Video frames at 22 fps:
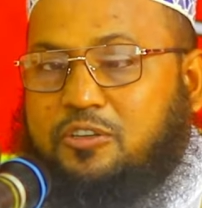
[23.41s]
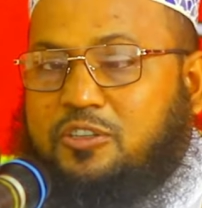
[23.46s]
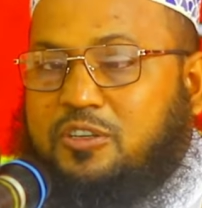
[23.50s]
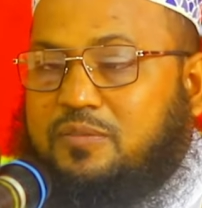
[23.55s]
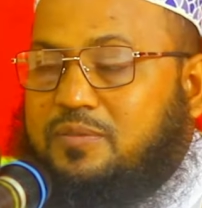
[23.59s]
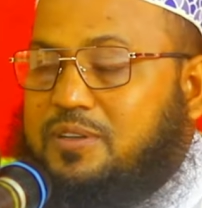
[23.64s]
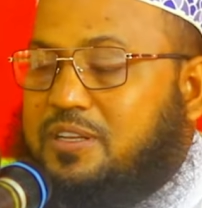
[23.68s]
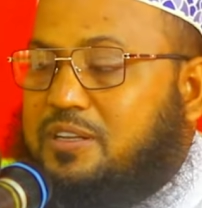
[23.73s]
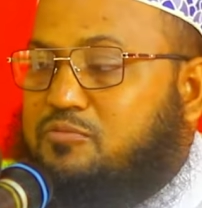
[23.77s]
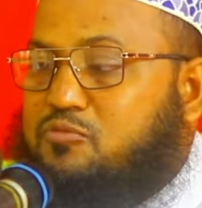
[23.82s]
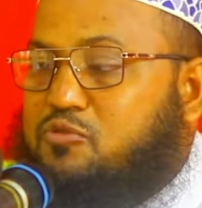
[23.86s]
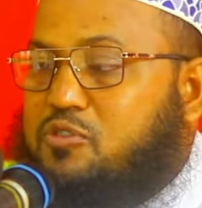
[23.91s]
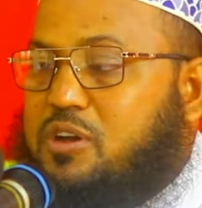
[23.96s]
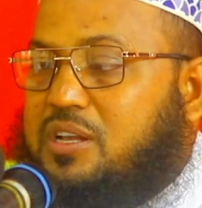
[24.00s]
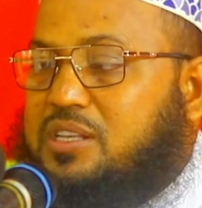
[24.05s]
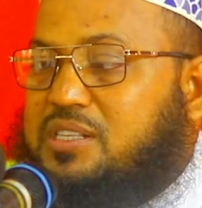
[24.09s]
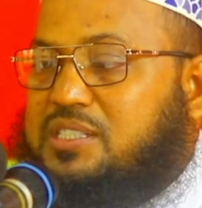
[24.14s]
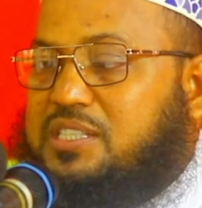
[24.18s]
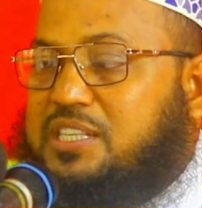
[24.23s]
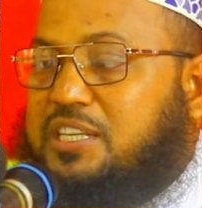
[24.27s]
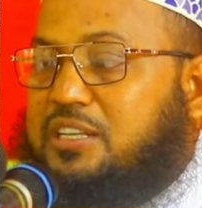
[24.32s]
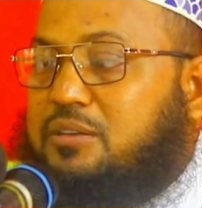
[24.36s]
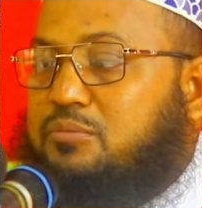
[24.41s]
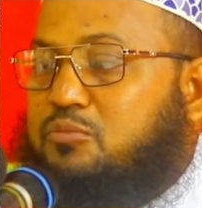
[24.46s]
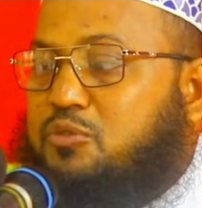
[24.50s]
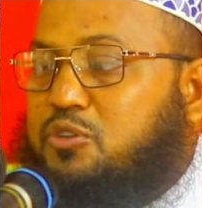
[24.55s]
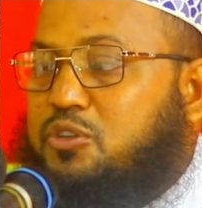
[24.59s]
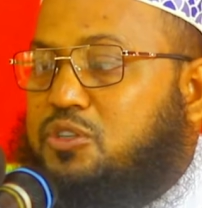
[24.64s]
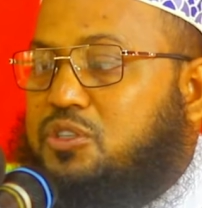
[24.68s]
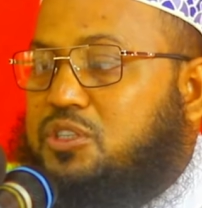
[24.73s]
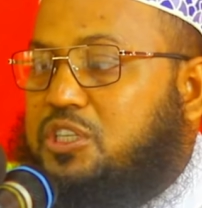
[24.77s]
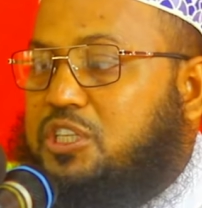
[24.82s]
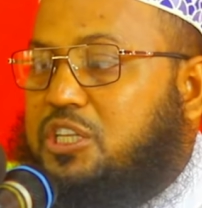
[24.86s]
নবীর মোয়াজিন
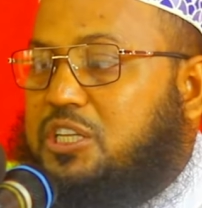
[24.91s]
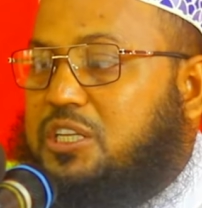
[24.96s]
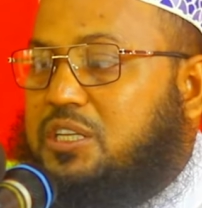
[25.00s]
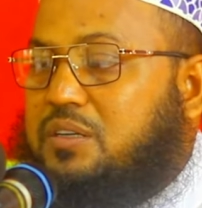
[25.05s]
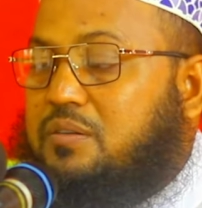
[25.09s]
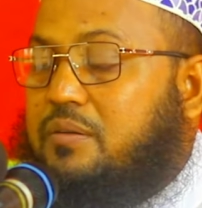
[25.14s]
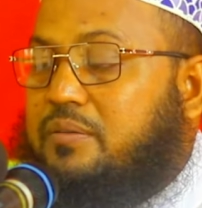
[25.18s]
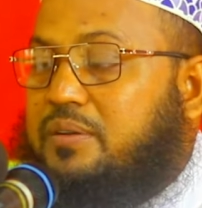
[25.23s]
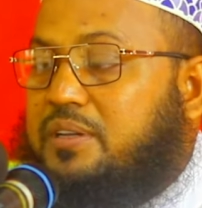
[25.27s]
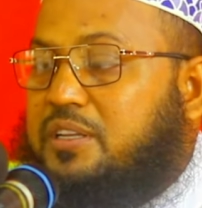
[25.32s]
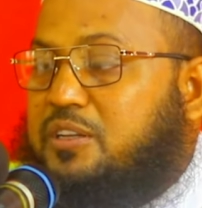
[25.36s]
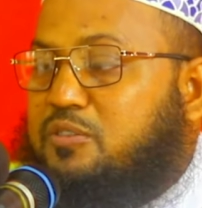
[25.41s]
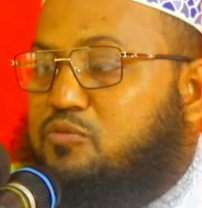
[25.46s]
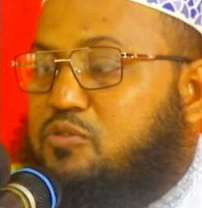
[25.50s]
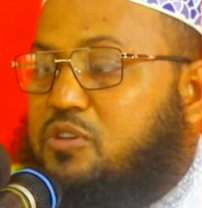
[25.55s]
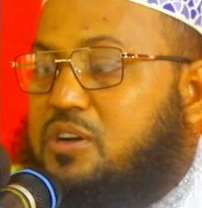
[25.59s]
মুর্শিদ নবীর